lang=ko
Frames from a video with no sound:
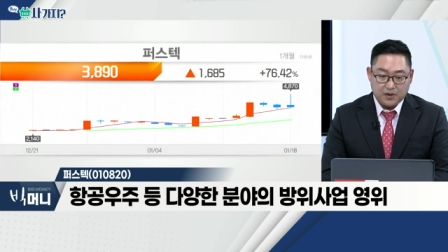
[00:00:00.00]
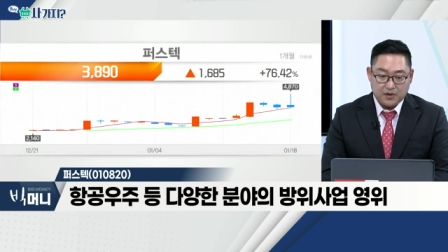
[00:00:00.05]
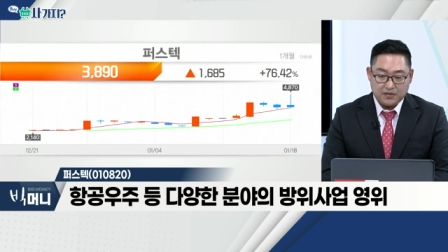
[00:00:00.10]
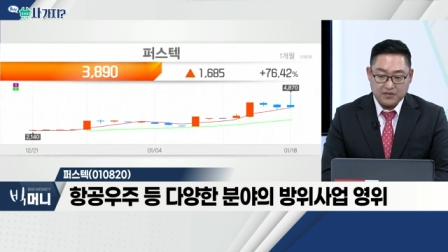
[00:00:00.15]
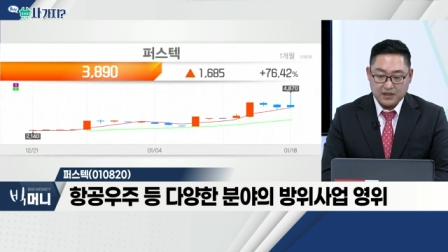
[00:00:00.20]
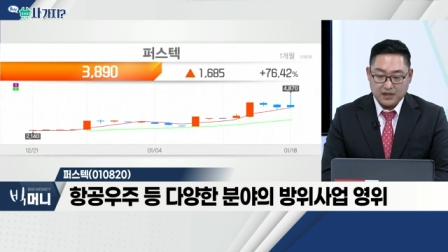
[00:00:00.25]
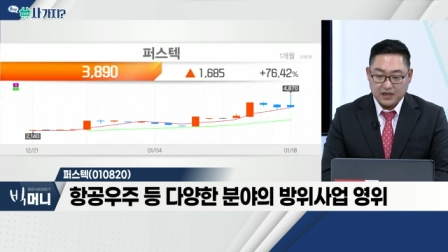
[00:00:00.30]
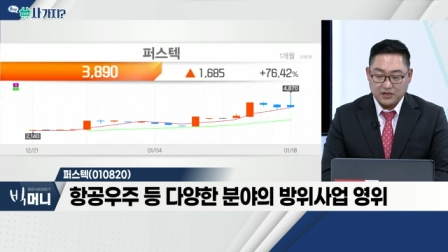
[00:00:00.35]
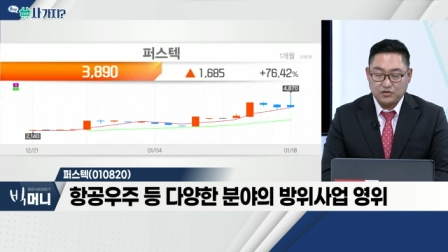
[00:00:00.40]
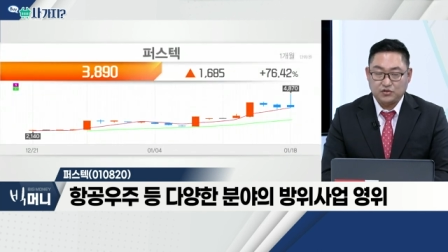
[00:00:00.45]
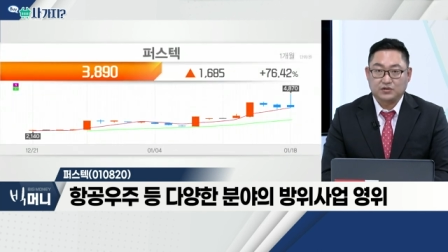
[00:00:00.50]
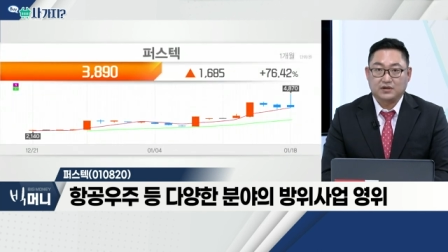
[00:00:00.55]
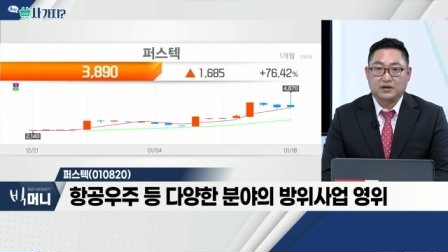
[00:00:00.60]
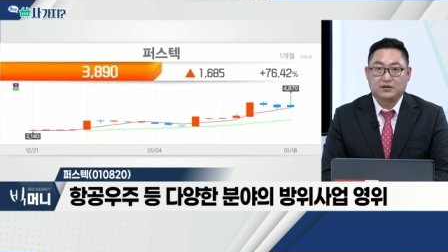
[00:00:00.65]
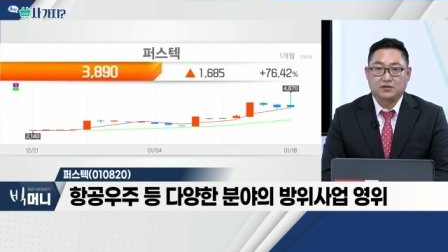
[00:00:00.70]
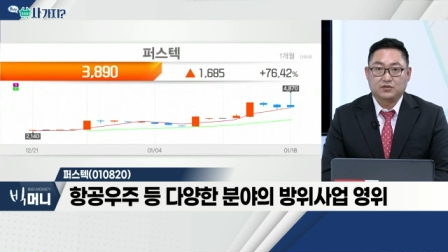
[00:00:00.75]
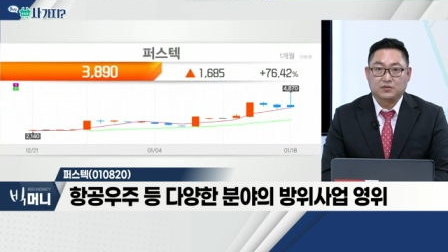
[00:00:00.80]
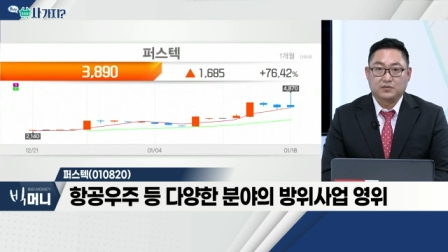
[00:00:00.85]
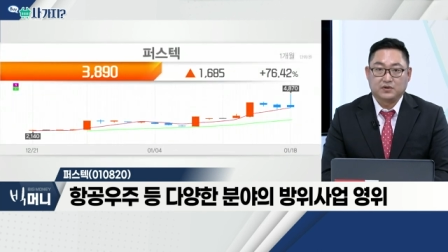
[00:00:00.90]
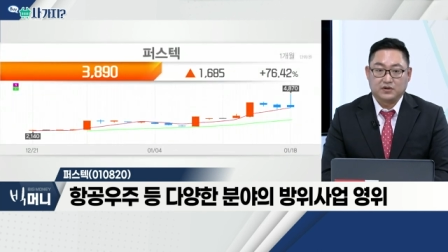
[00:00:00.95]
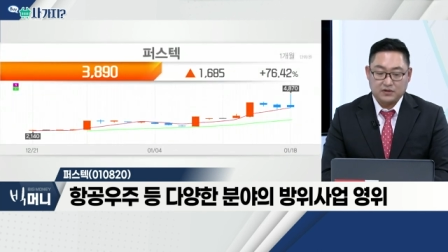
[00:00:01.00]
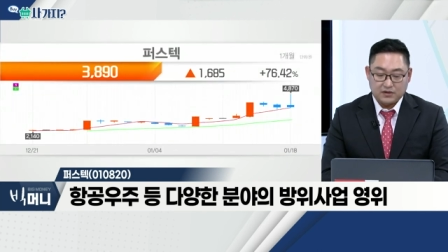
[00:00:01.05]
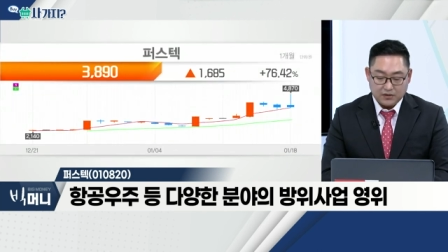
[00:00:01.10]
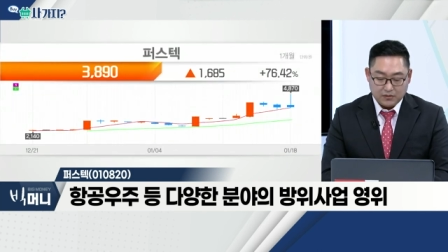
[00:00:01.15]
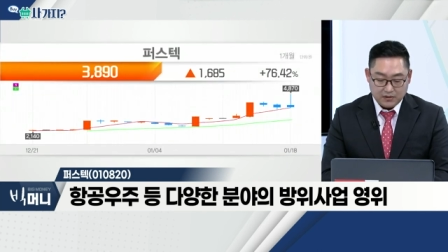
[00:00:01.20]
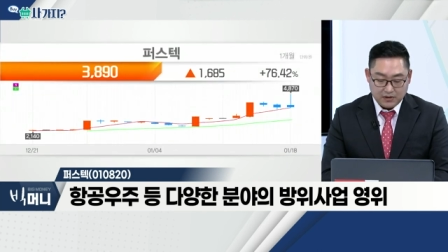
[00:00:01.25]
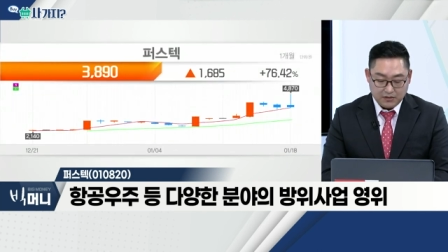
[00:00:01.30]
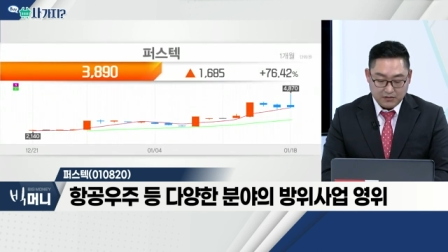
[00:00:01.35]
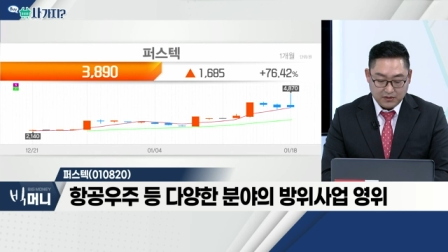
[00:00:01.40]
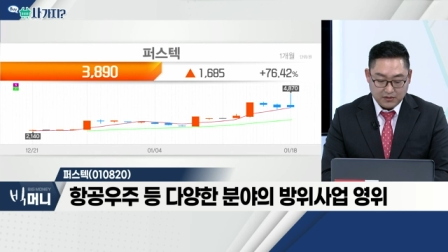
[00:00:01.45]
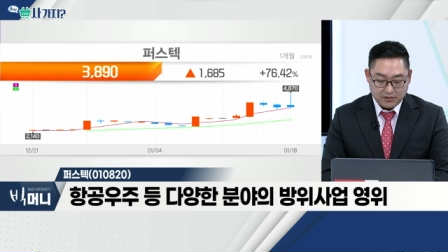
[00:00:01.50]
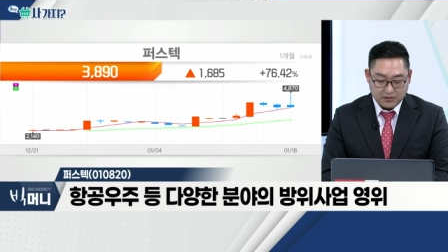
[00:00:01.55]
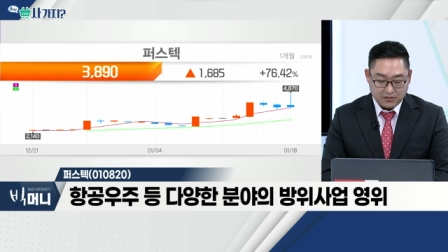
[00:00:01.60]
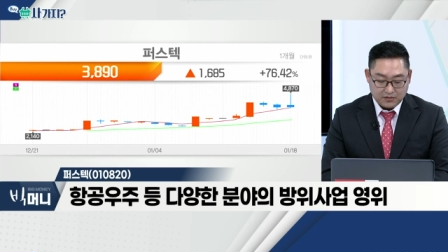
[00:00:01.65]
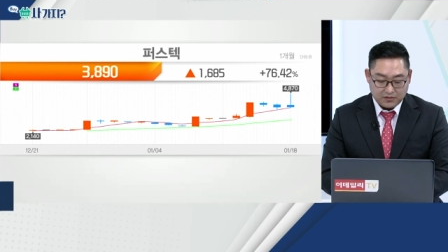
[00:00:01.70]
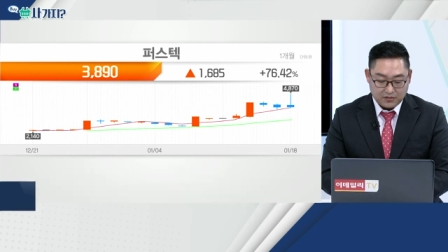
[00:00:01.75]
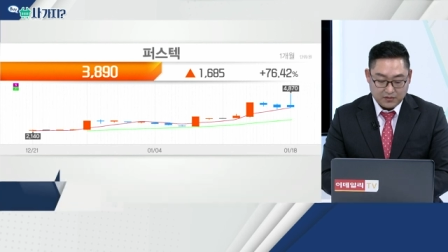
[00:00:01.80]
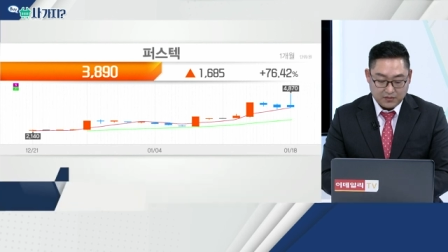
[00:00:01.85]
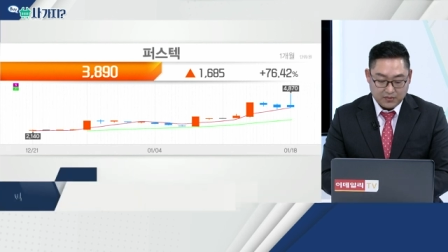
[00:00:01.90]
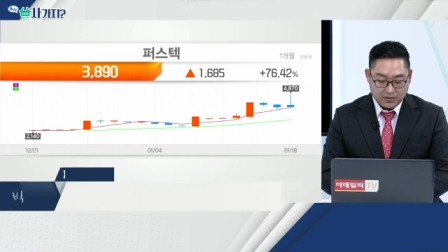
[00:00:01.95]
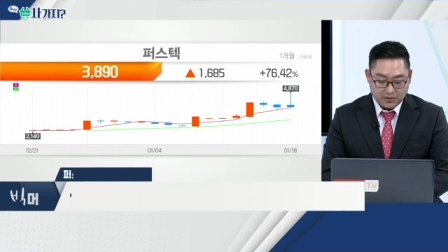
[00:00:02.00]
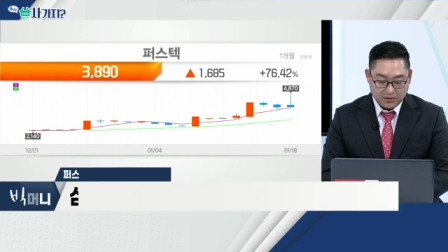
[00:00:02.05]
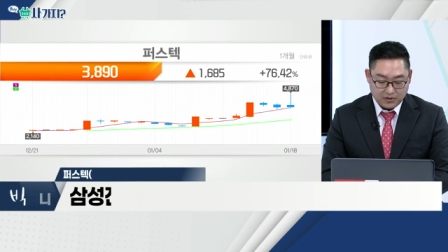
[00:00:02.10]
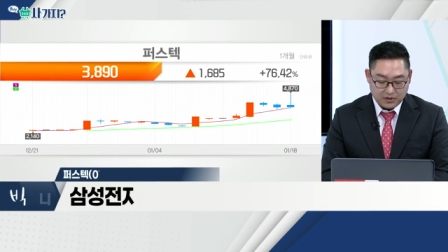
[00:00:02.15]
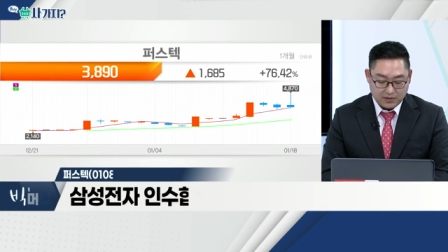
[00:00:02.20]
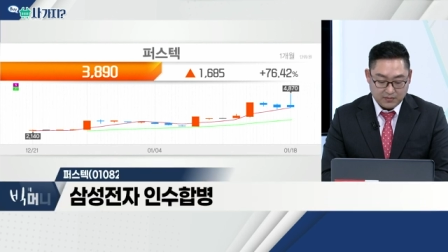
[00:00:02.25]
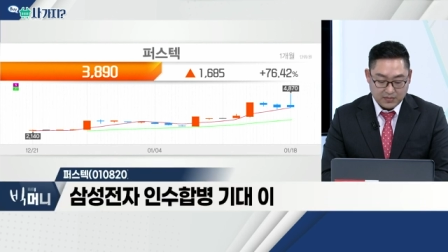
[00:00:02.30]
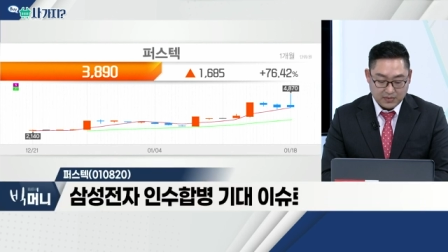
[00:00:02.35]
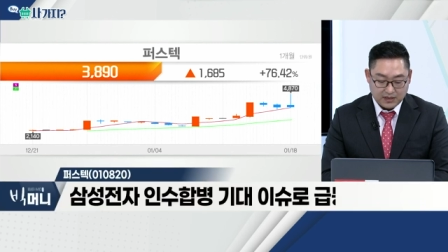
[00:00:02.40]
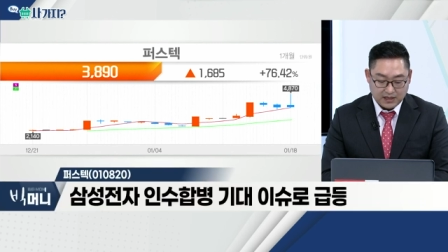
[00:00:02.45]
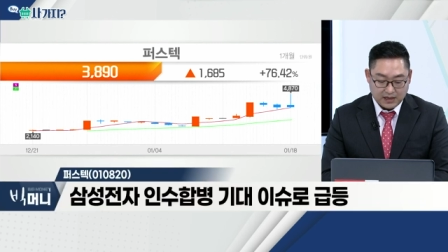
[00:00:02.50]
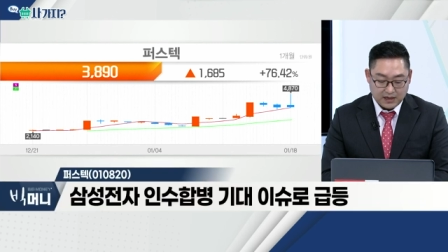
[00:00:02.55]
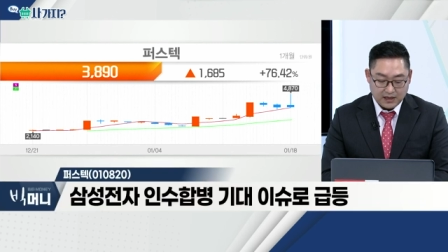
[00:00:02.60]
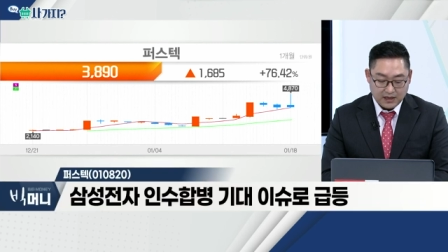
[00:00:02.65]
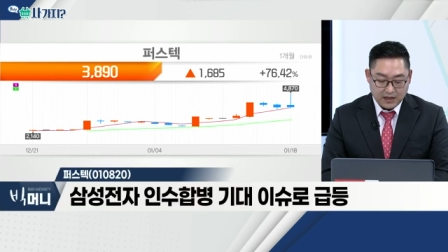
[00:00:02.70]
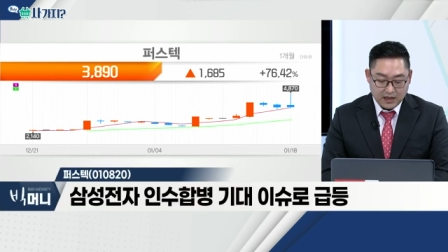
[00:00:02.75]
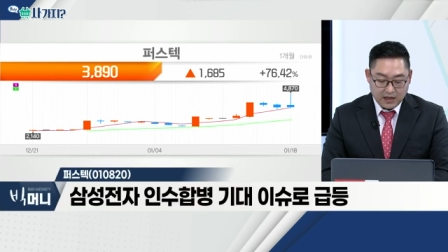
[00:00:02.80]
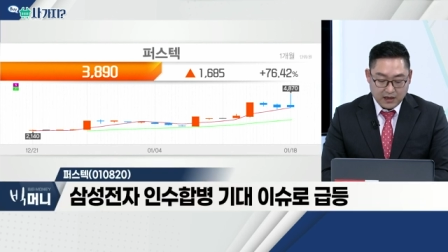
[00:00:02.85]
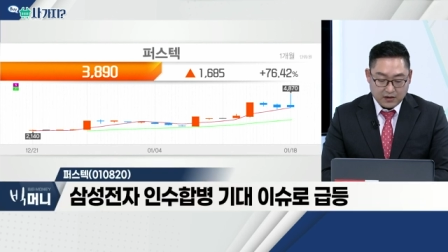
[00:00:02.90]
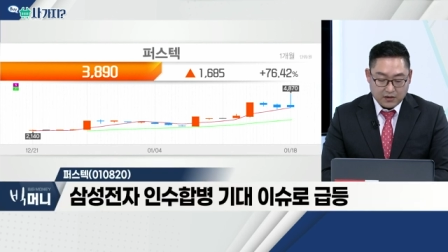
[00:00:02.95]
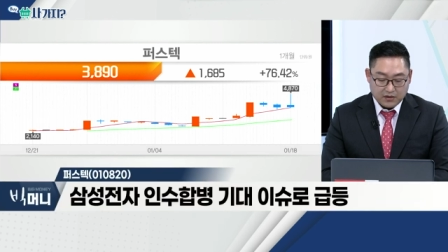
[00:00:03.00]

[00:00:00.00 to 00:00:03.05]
퍼스텍의 주가를 좀 끌어올리고 있는 것으로 보여집니다. 네.